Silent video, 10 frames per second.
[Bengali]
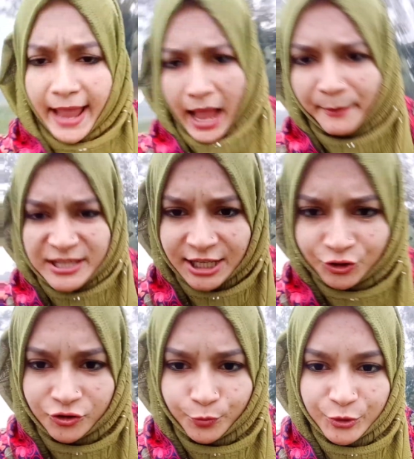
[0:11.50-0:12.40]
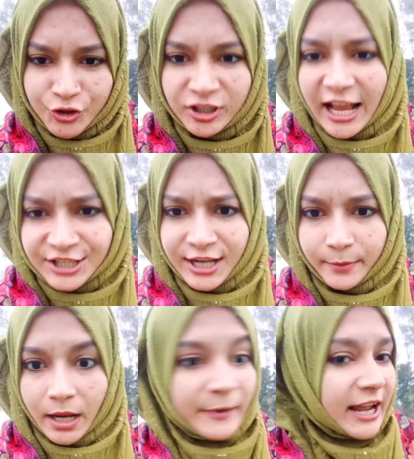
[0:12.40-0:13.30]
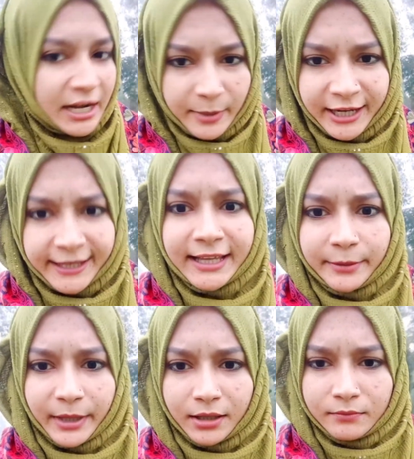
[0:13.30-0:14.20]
আমি যত দূর পর্যন্ত আসলাম আমার গাড়ি ভাড়াটা কে দিবে